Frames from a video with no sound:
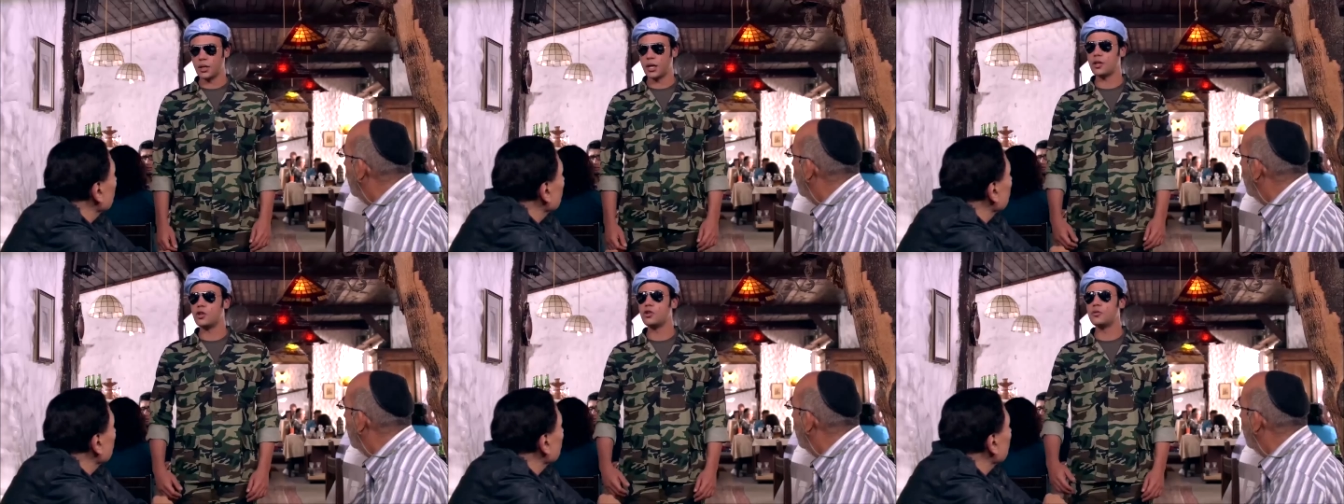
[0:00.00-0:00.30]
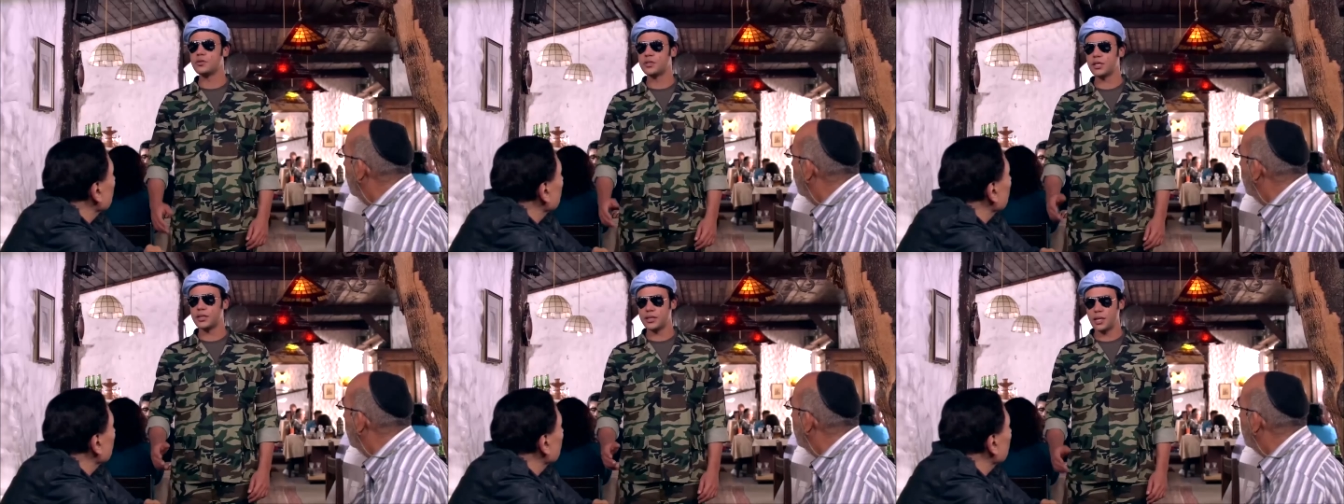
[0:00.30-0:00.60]

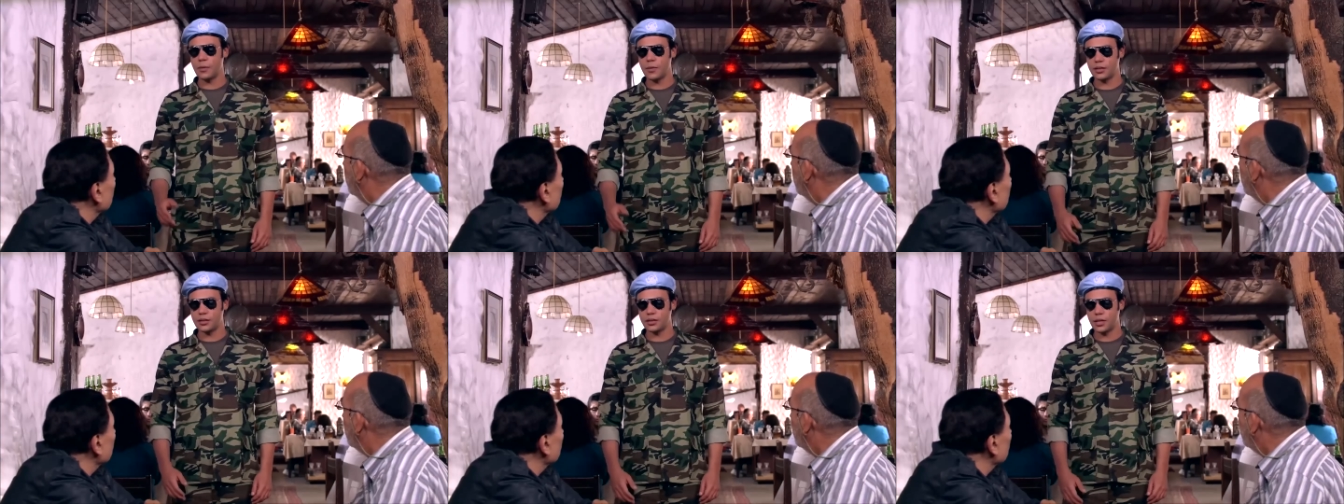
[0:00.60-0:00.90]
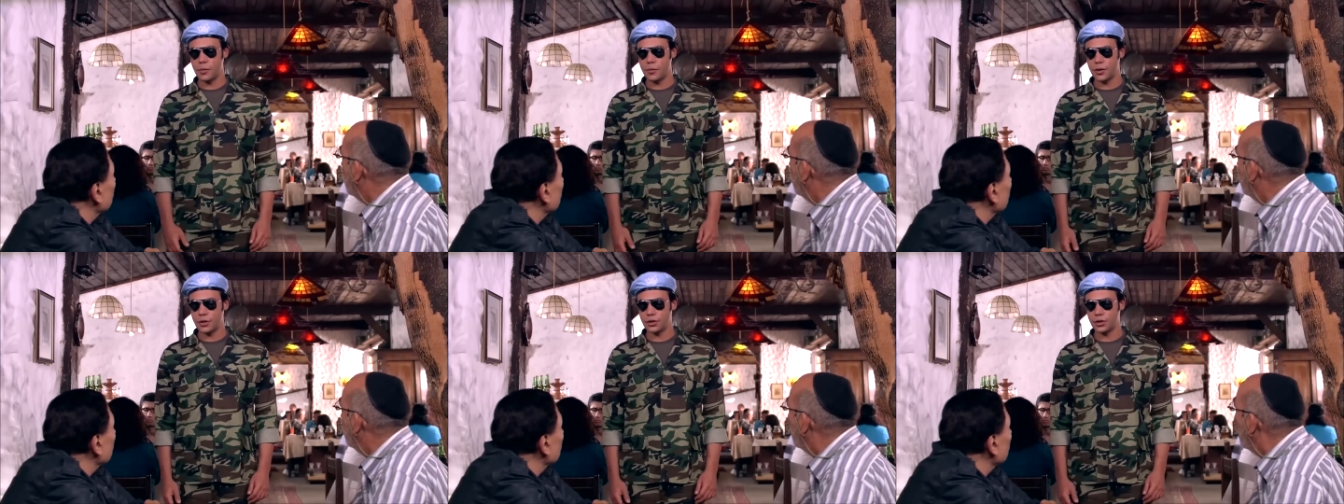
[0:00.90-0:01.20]
خليهم ستة بس
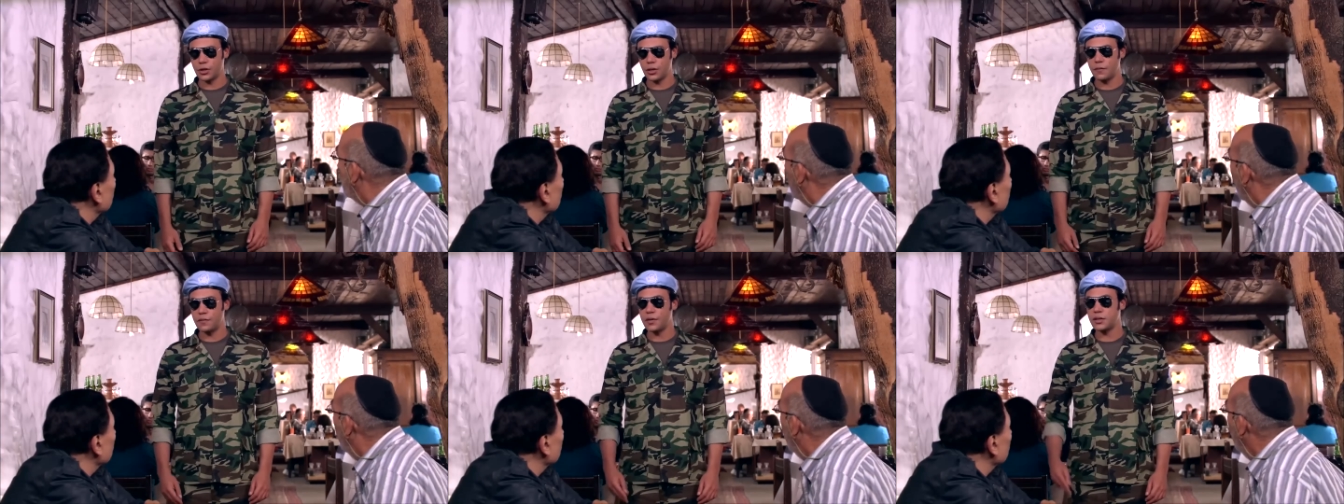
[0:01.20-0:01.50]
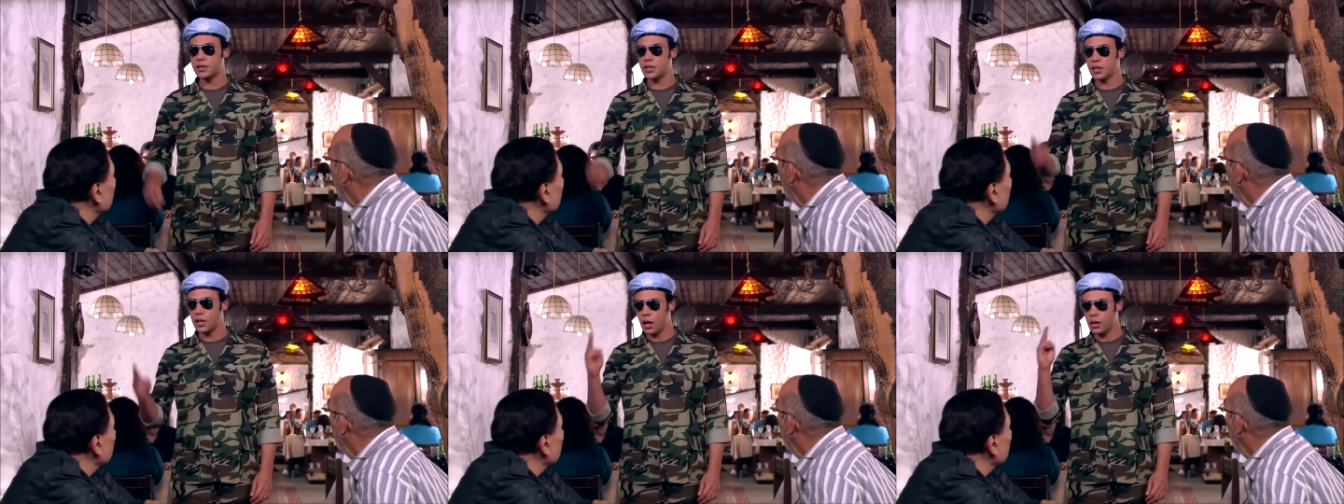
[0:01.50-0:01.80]
يا باشا في
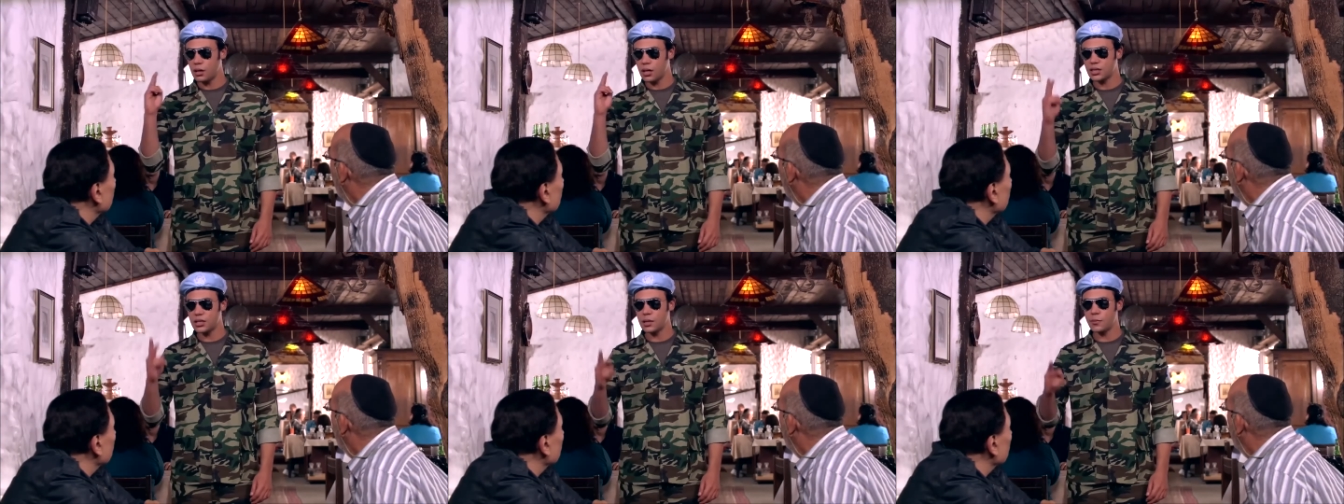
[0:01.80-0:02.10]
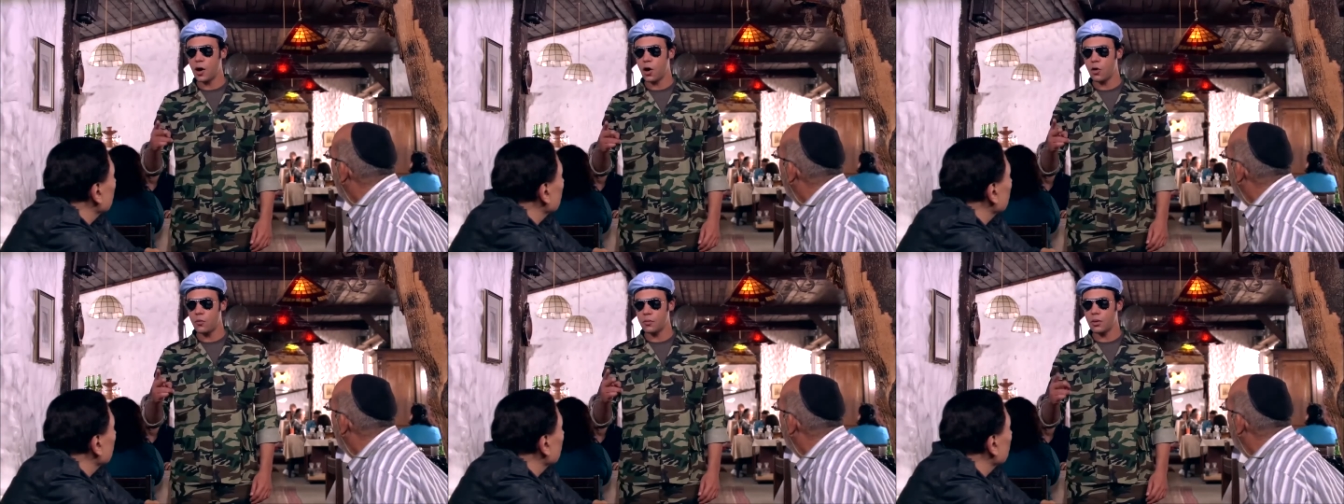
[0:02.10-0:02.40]
اتنين خلصنا
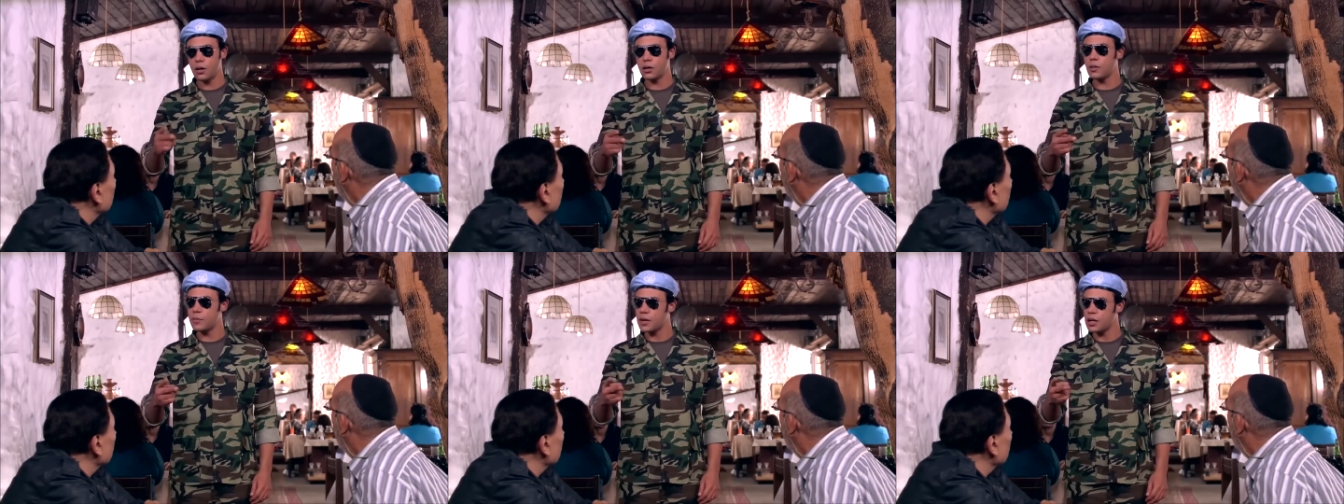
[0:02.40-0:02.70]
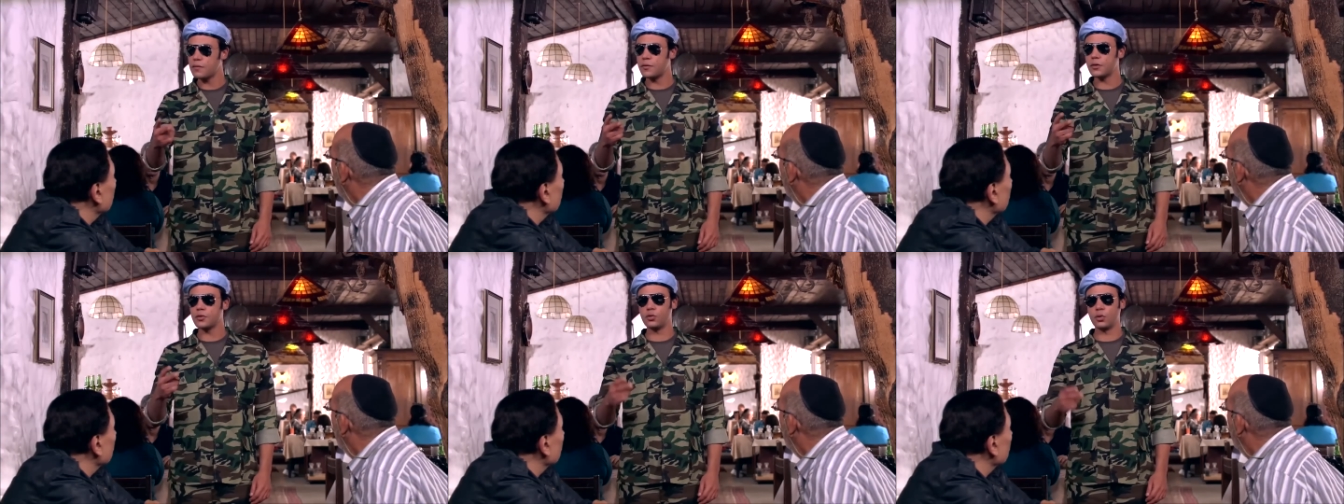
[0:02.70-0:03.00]
معاهم بره ب
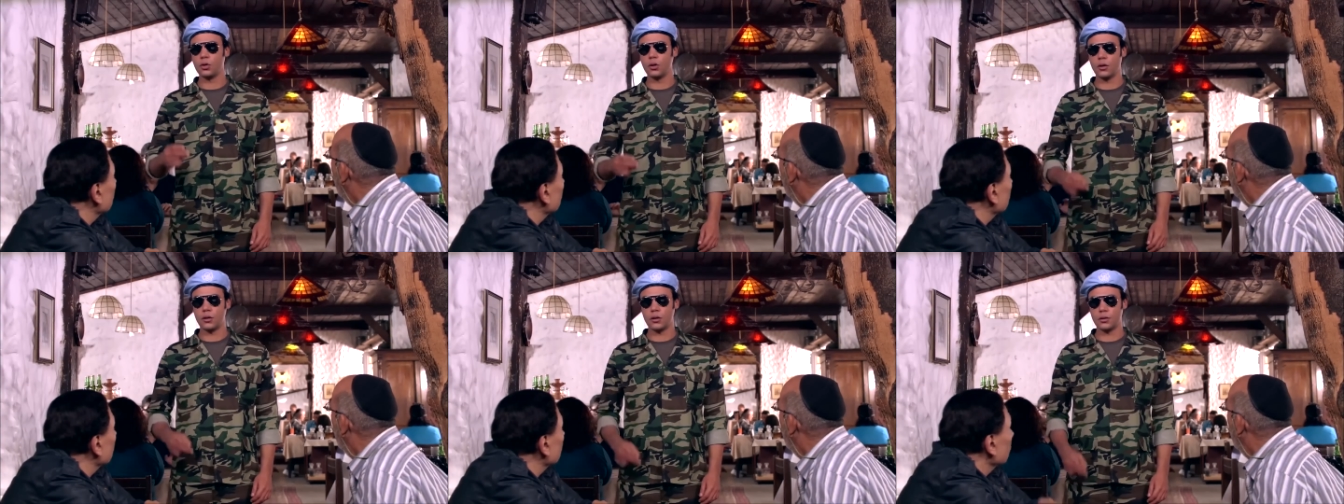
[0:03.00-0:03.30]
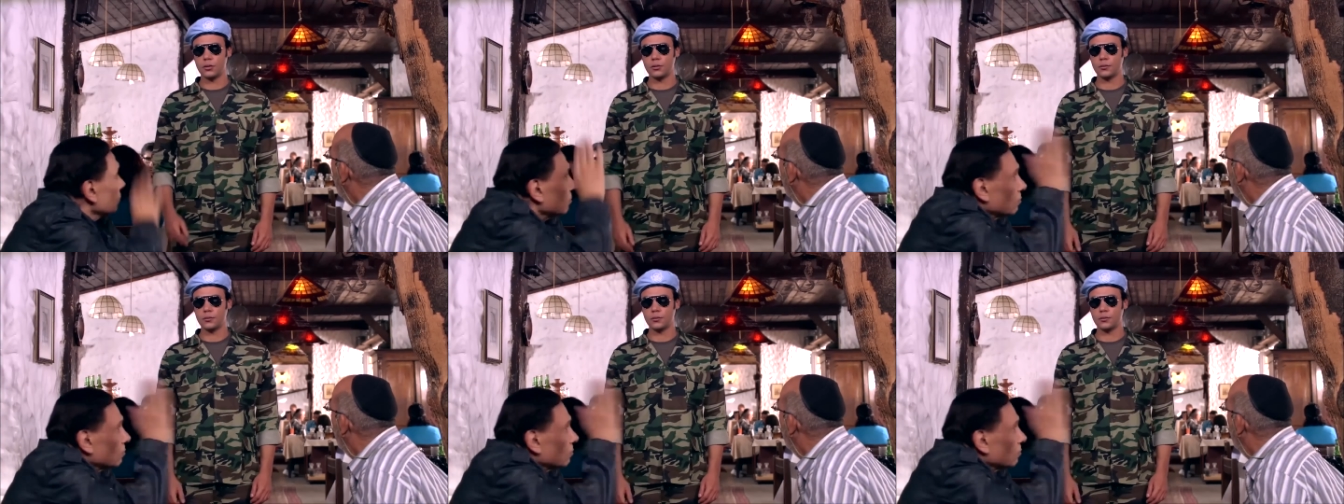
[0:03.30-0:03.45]
2000 دولار